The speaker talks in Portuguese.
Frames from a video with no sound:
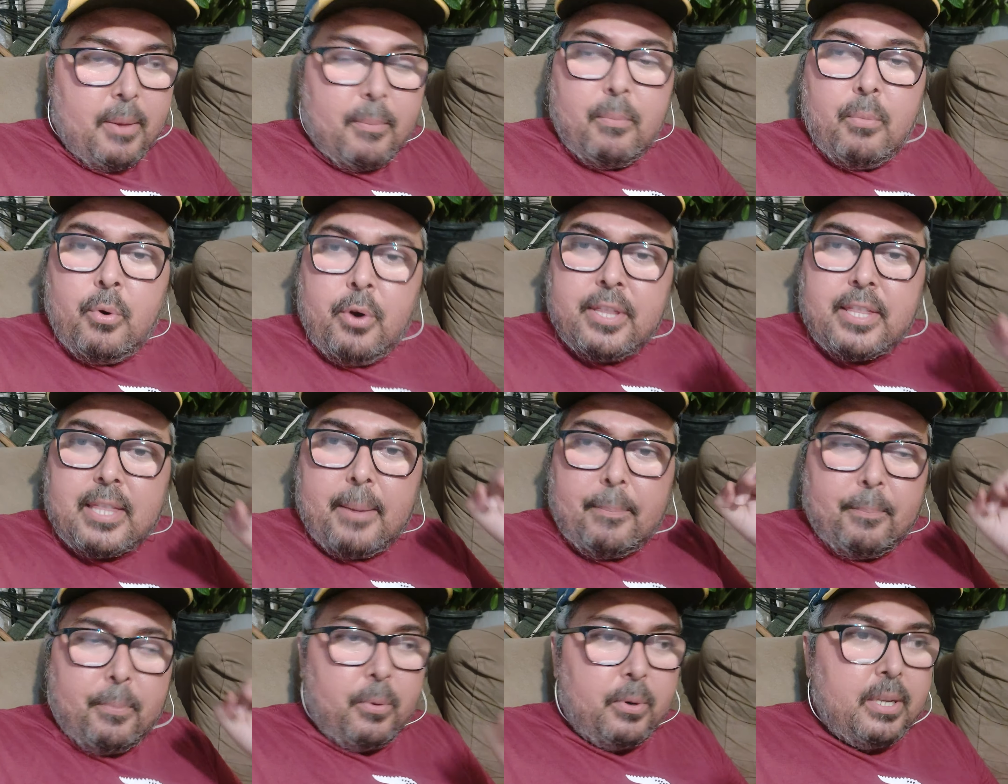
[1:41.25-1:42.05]

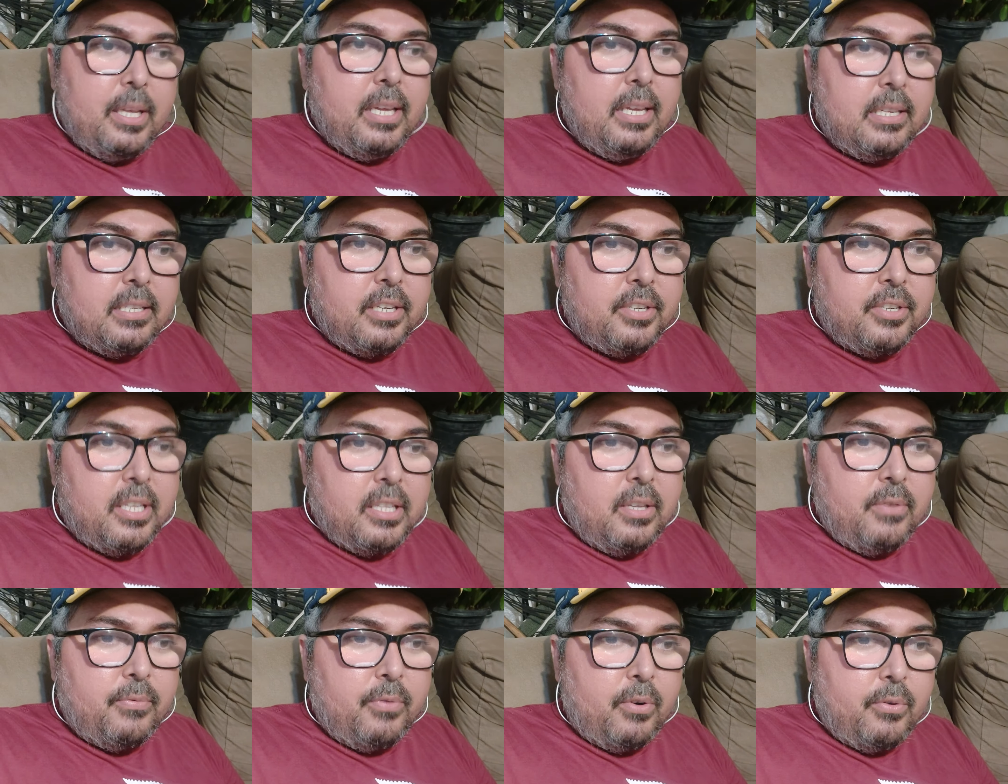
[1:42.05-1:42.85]
Muita polícia,
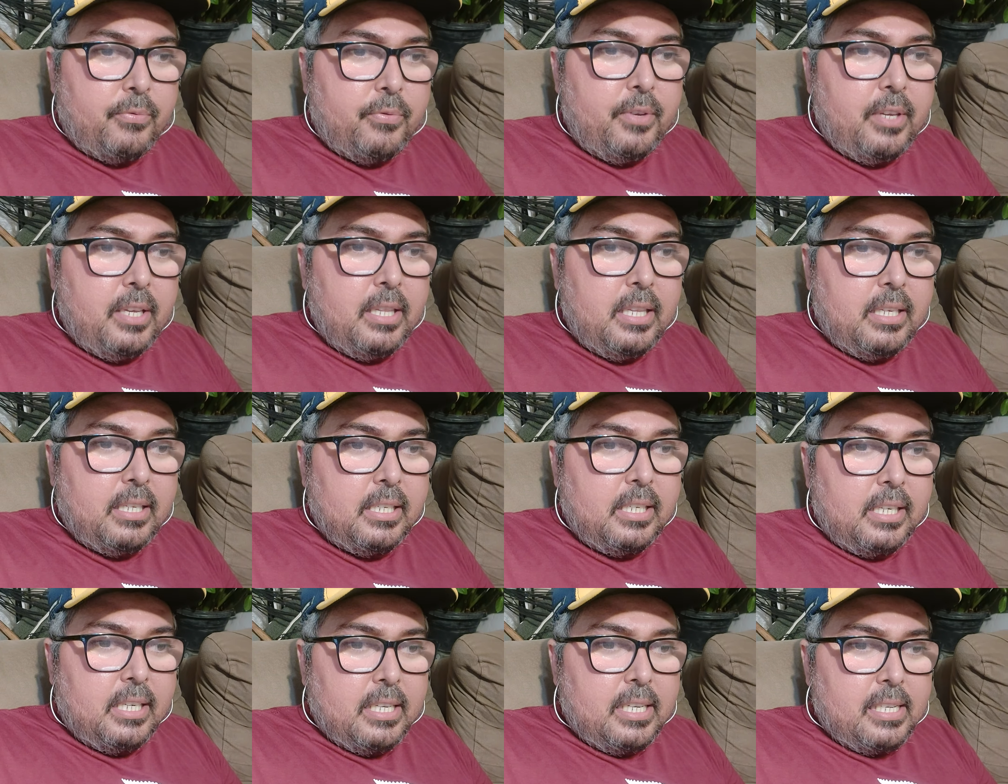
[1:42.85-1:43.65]
gente envolvida,
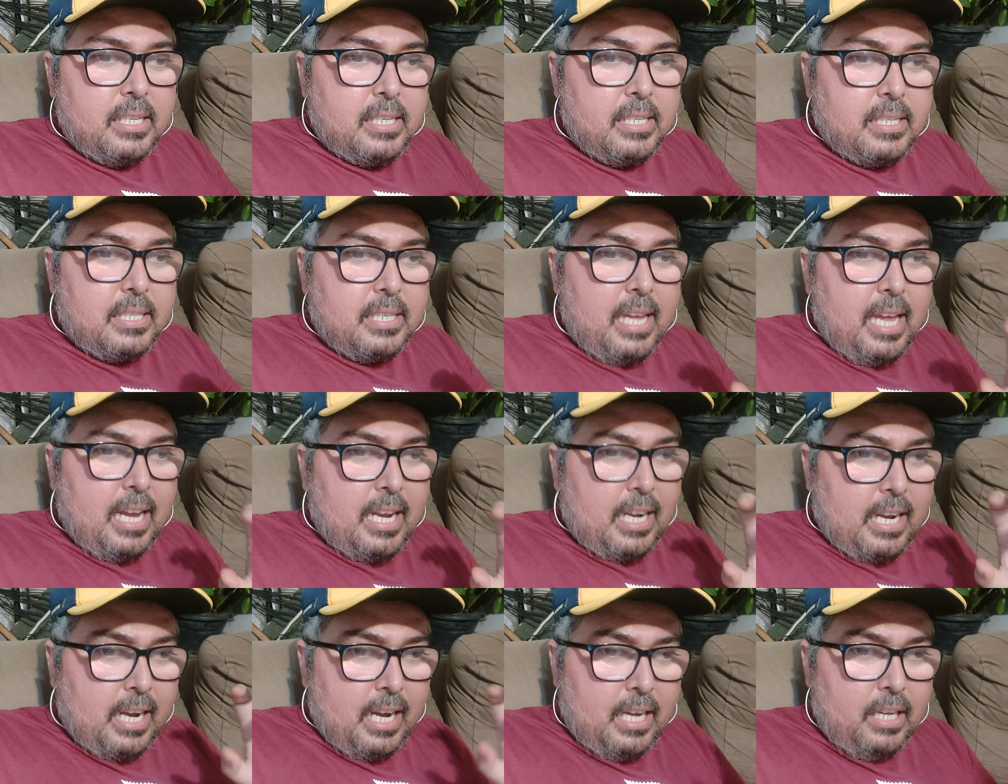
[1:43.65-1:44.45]

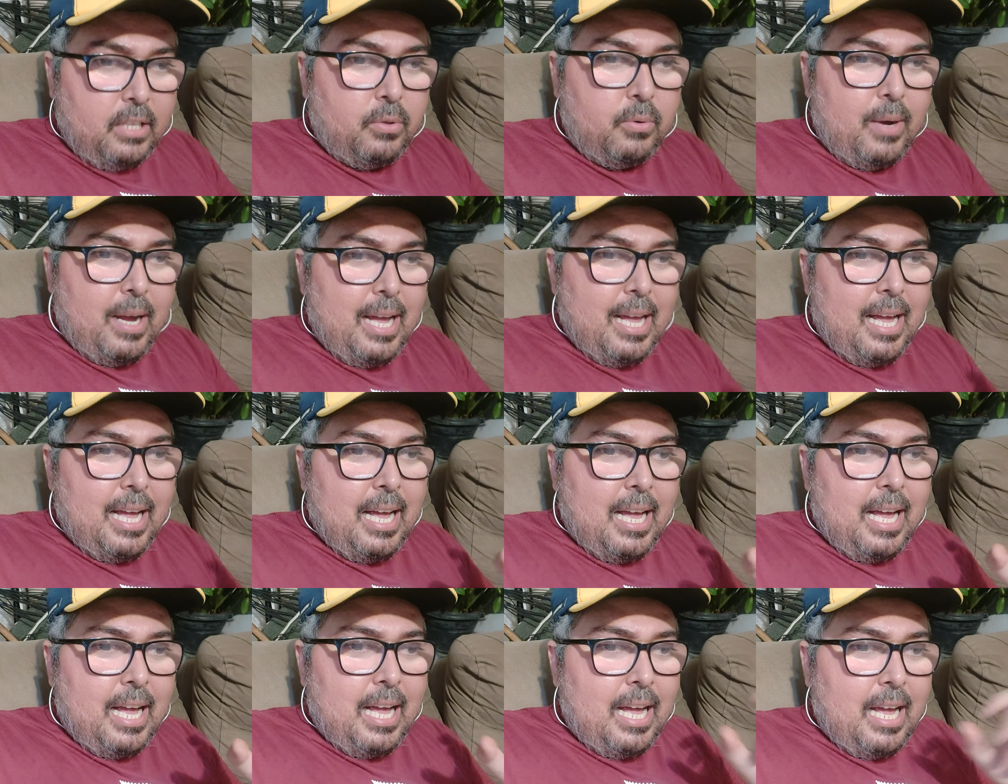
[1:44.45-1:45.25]
cercando a,
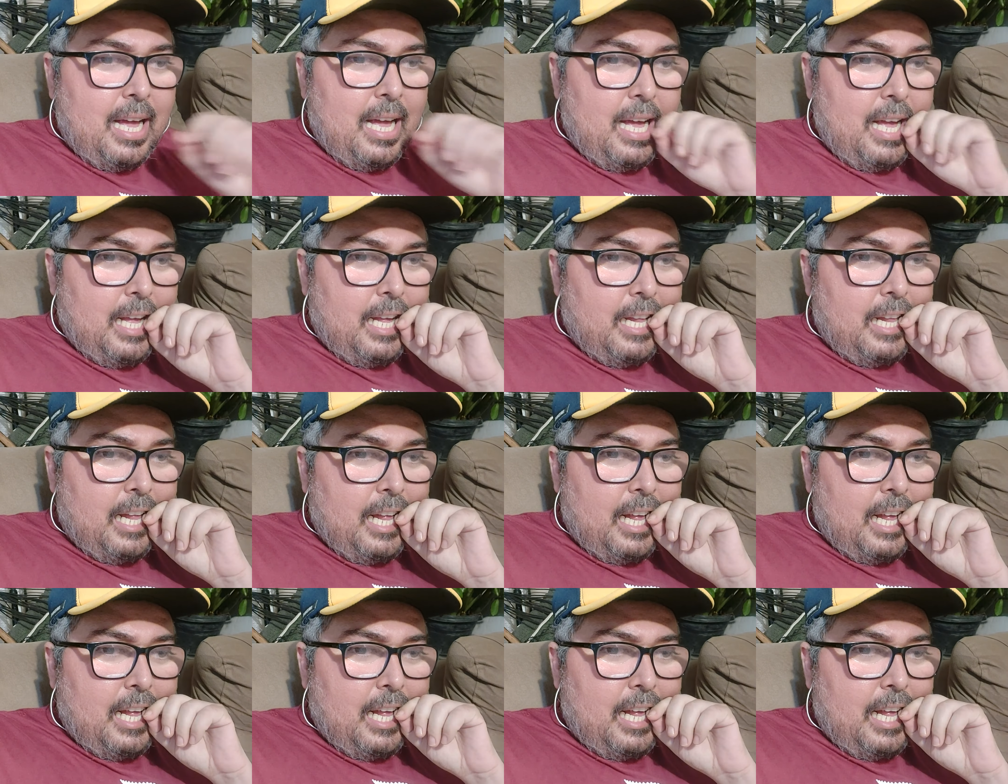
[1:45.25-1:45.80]
a, a,